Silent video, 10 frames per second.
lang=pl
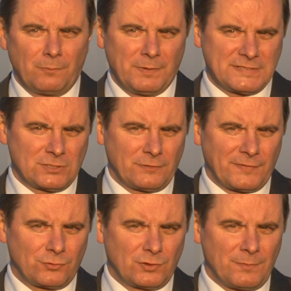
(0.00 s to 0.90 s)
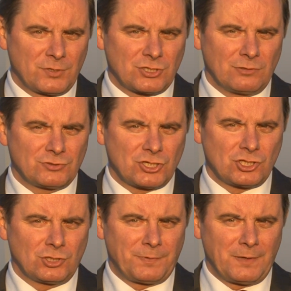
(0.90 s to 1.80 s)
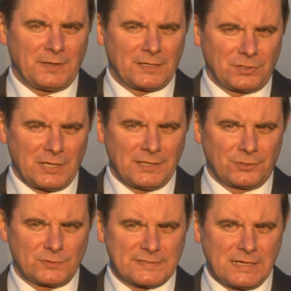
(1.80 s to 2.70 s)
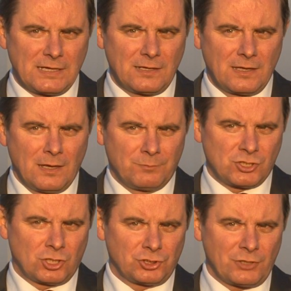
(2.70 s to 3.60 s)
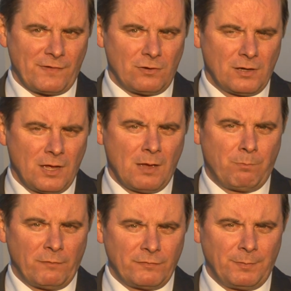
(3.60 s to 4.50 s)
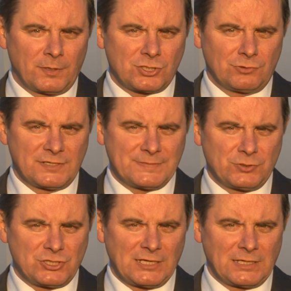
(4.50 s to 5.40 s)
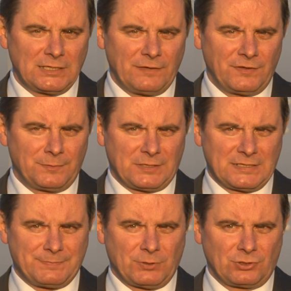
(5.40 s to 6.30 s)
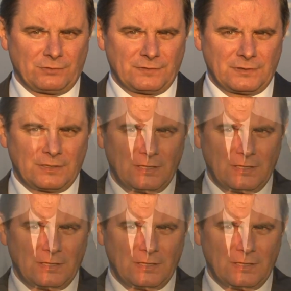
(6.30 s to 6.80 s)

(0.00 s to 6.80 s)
Obecnie dowiadujemy się, że rząd premiera Donalda Tuska przygotował powyborczą niespodziankę dla firm transportowych.